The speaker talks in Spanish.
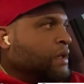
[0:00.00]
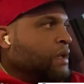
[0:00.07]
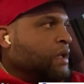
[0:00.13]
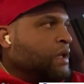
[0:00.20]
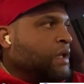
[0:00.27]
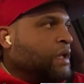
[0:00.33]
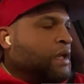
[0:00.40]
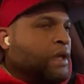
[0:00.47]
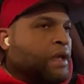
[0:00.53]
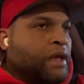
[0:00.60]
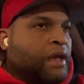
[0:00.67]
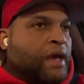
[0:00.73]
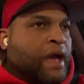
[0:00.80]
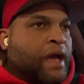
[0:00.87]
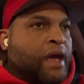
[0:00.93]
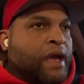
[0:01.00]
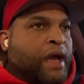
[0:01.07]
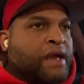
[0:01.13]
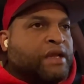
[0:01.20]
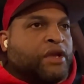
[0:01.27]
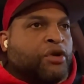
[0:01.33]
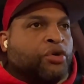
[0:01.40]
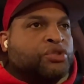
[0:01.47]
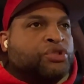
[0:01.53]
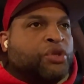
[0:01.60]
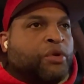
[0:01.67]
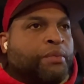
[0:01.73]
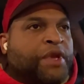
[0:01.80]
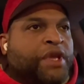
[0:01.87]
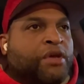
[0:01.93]
Eh, al
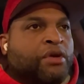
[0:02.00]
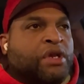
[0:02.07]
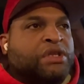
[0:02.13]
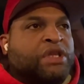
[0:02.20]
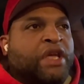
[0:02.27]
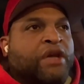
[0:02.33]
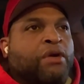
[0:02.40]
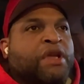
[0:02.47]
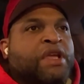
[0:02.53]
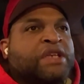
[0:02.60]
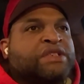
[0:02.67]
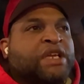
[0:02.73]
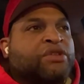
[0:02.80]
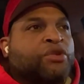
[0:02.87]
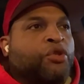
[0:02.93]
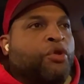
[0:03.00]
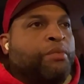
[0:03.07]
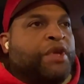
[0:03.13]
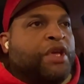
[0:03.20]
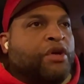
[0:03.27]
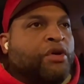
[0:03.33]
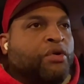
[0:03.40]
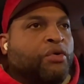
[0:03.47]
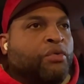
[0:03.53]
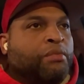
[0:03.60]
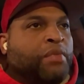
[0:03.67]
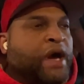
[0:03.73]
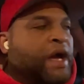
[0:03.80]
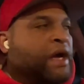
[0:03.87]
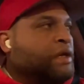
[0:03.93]
negocio mío que tengo allá en Santo Domingo, un
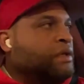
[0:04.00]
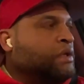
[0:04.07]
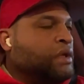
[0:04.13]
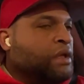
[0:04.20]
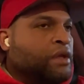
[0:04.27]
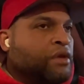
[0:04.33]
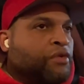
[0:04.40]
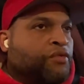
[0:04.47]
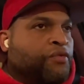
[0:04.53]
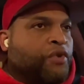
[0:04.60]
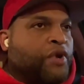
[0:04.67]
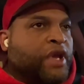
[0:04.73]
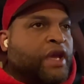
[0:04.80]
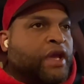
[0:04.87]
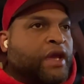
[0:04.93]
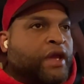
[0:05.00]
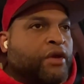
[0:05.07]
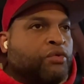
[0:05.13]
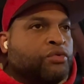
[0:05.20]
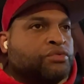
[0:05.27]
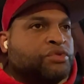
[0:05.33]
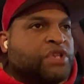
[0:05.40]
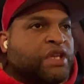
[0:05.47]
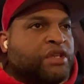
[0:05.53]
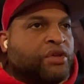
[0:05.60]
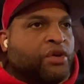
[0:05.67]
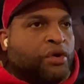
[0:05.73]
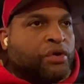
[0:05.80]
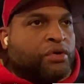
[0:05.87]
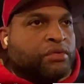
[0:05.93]
bar, fue un
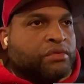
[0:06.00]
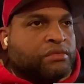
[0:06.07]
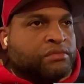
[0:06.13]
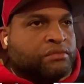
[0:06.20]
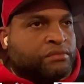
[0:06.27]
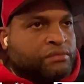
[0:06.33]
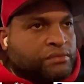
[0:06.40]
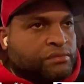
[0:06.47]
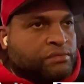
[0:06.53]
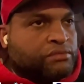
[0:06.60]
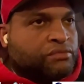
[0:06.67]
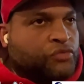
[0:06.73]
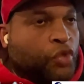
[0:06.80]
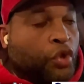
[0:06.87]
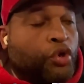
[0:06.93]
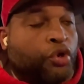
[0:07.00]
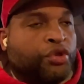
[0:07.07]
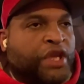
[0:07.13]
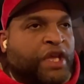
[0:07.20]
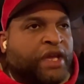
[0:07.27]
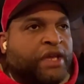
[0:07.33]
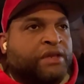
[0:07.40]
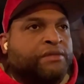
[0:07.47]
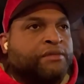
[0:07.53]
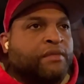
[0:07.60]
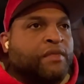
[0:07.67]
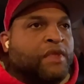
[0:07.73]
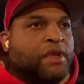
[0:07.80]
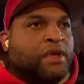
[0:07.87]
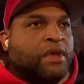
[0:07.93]
señor, un coronel,
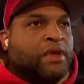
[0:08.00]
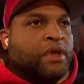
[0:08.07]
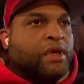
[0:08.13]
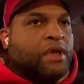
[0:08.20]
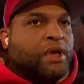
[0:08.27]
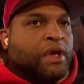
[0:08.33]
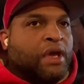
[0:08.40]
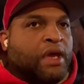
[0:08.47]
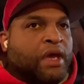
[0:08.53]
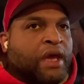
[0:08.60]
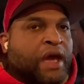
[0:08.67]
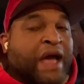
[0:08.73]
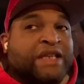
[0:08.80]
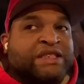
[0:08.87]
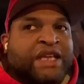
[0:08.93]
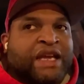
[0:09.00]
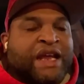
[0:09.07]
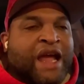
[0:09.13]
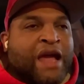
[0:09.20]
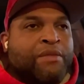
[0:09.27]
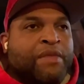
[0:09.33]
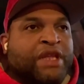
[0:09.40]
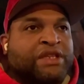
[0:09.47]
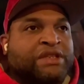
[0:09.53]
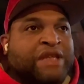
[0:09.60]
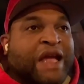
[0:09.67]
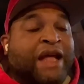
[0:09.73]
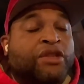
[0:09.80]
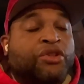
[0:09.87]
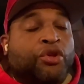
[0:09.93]
eh, a cerrarme,
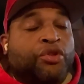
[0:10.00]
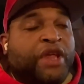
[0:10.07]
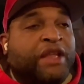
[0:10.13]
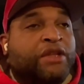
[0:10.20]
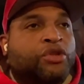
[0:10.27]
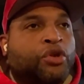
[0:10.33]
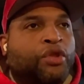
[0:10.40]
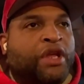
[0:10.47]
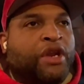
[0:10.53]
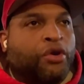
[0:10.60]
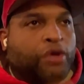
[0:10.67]
estando dentro del